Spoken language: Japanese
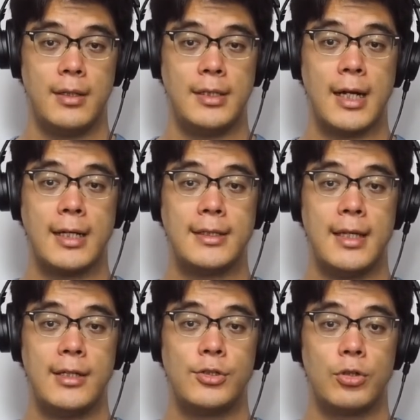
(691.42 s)
やが
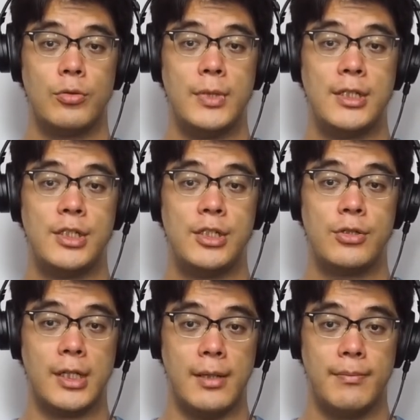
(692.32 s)
て植民地主
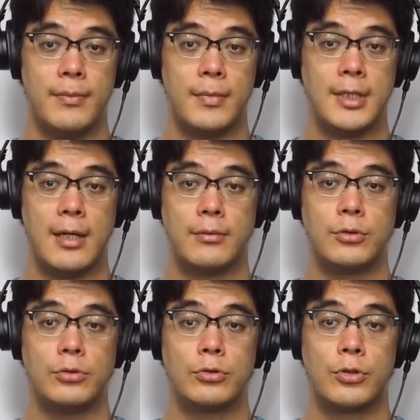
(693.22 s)
義や
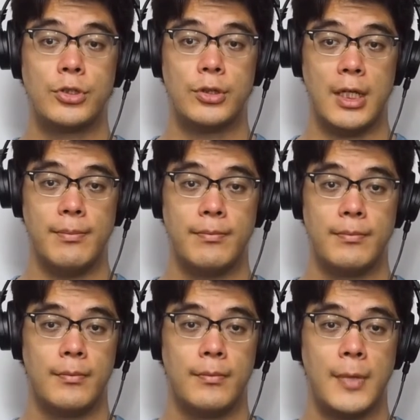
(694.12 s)
軍国主義、
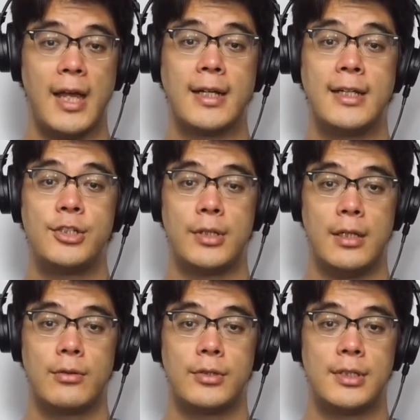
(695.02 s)
排外主義
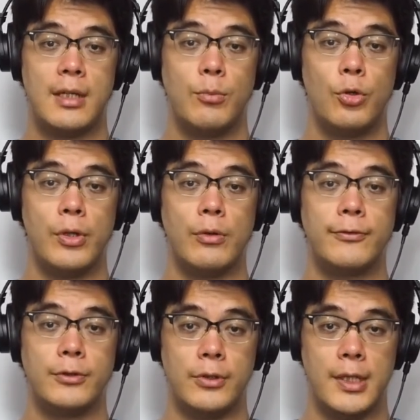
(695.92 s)
として猛威を
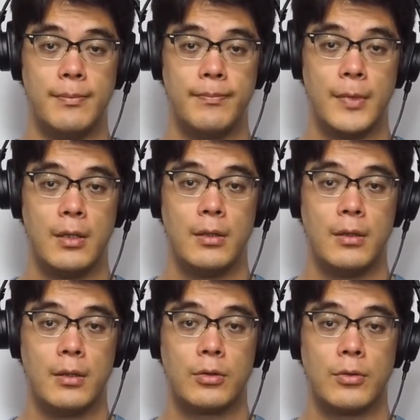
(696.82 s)
振るい、
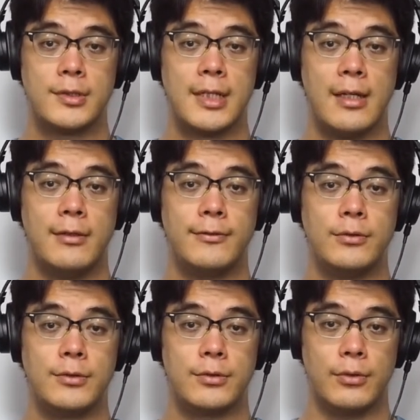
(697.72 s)
国際紛
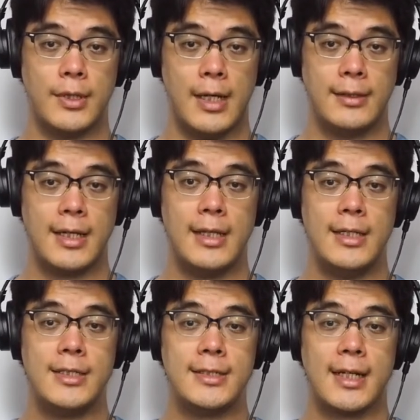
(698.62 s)
争や第
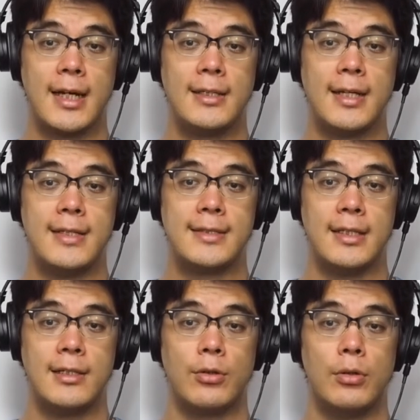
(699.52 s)
二次世界大戦
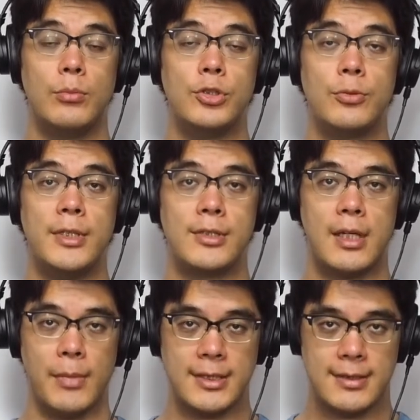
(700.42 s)
へと結びつき
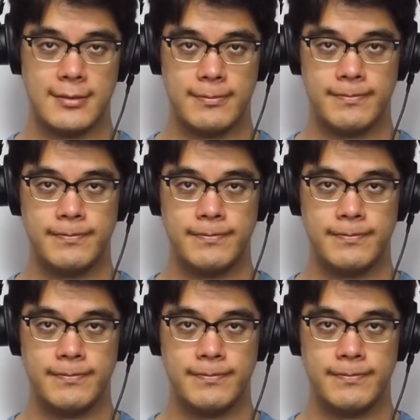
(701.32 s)
ます。